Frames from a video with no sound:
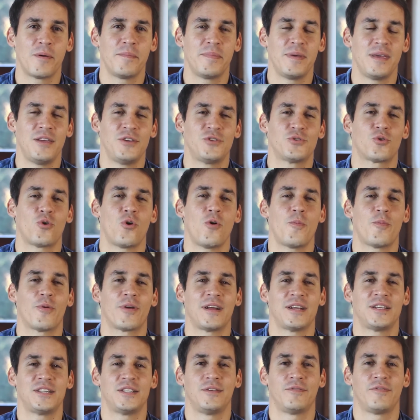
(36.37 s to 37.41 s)
ambiente
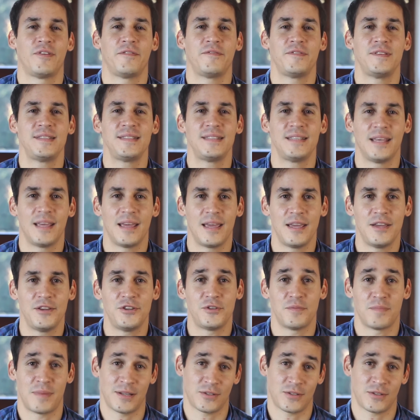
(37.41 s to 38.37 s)
corporativo eficiente,